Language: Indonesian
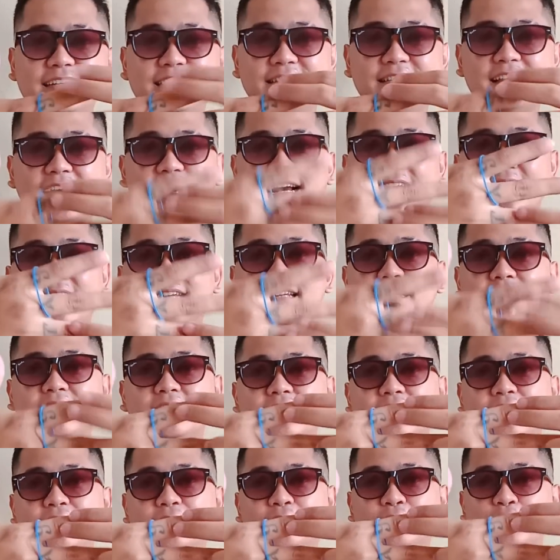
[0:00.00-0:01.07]
di tangan,
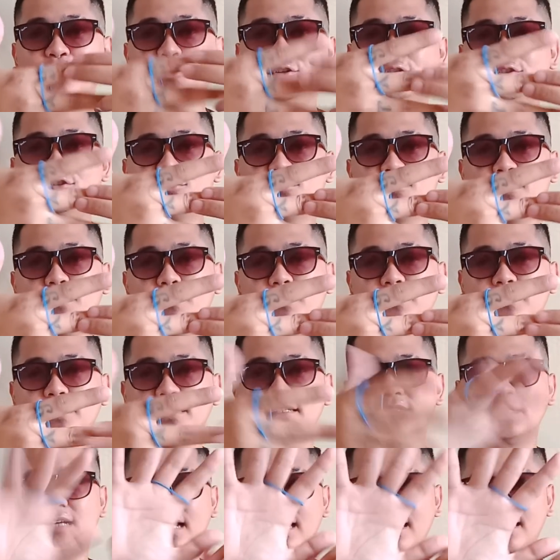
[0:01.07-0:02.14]
telunjuk sama
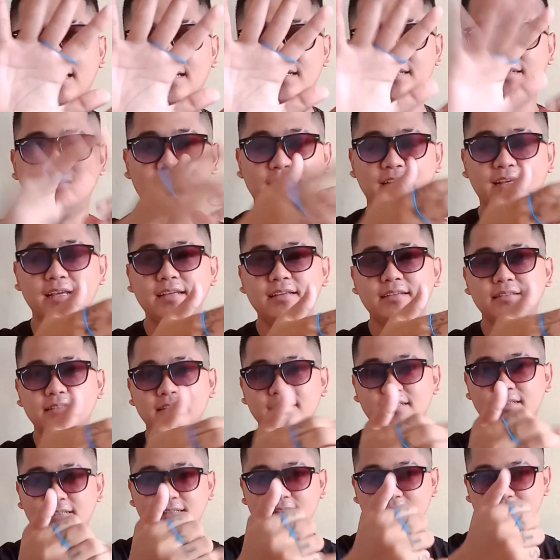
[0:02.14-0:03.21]
jari tengah. Oke? Okay?
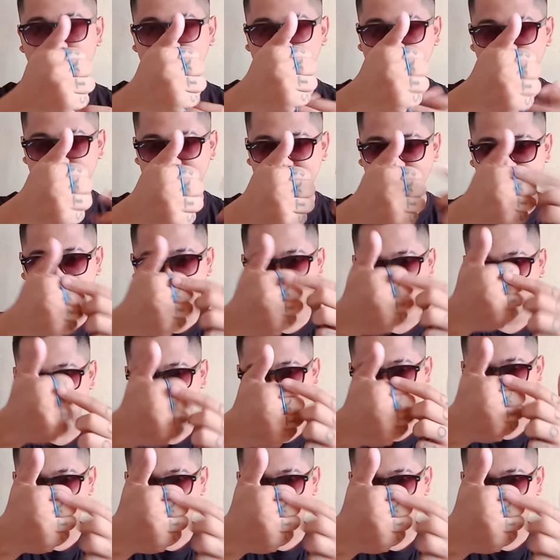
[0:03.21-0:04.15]
Sini.